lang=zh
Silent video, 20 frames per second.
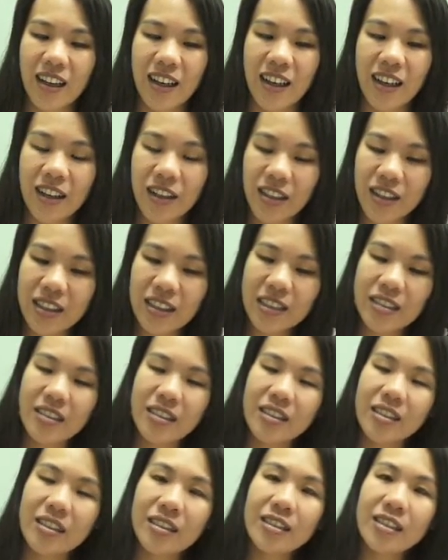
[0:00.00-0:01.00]
很有意思，
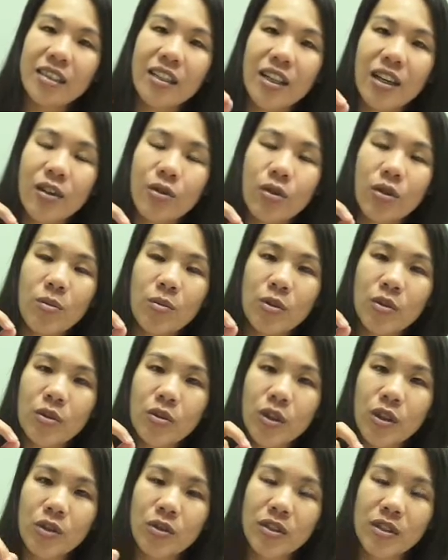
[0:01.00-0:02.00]
其实约伯
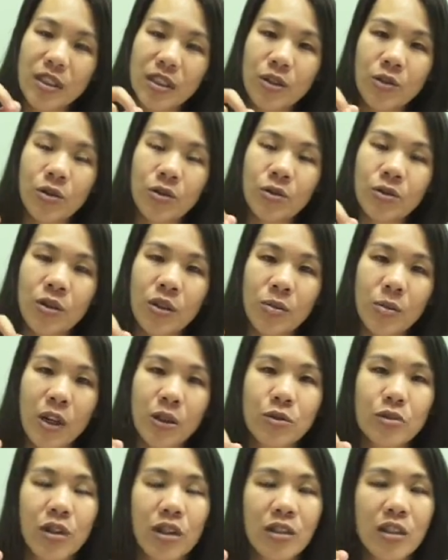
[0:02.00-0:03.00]
对于整个宇宙
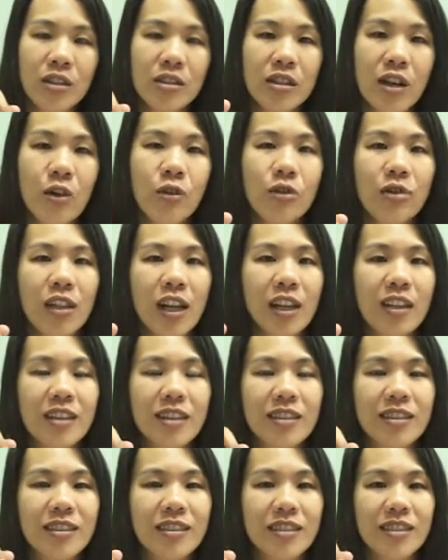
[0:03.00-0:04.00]
描述，好像超过他那
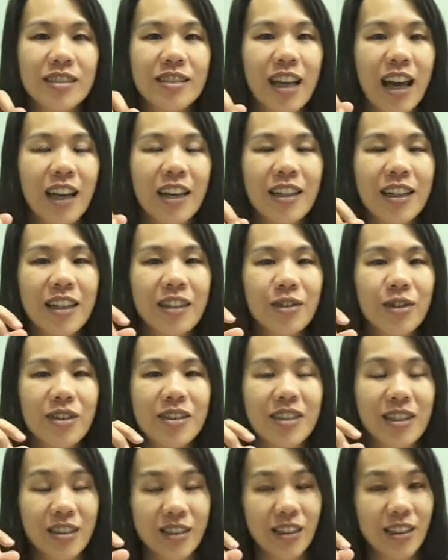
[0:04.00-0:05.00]
个时代可以对
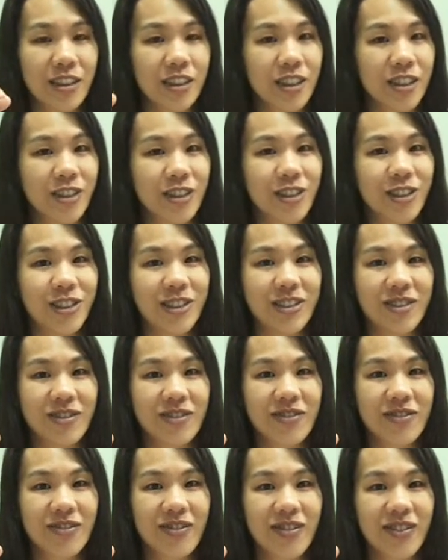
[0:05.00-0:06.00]
神的认识，
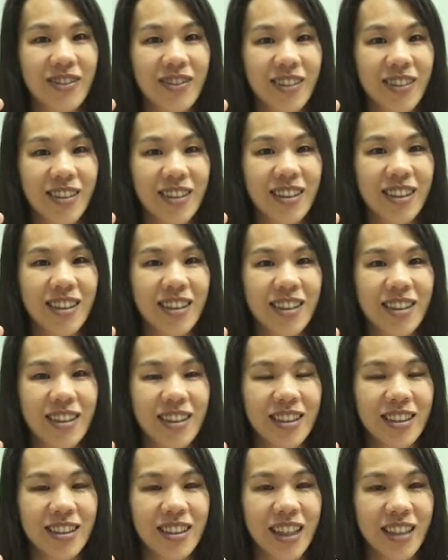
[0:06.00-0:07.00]

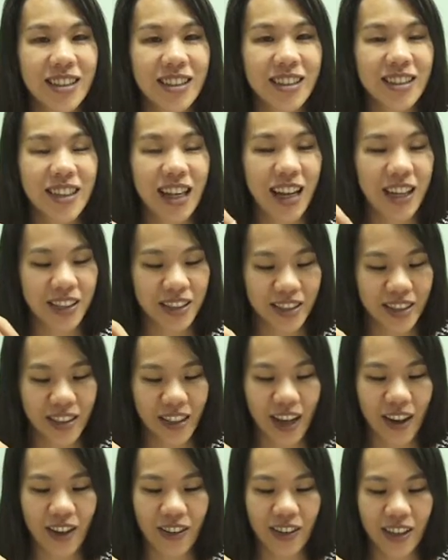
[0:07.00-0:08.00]
但是他也知
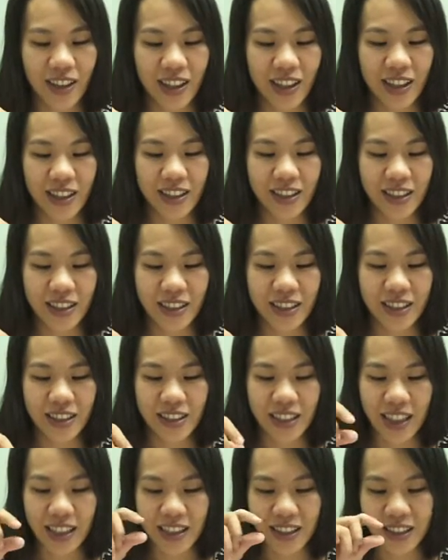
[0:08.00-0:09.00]
道，其
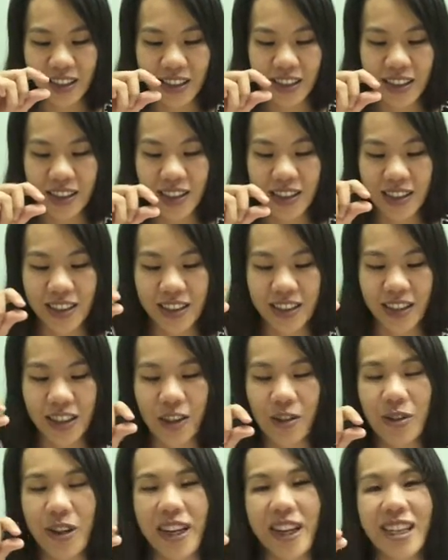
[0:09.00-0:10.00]
实那只是
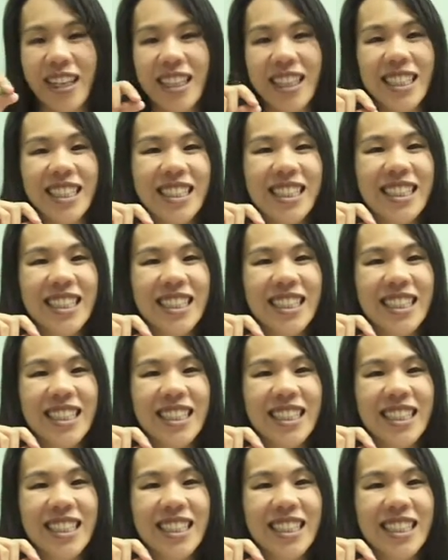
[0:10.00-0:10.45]
虚伪而已。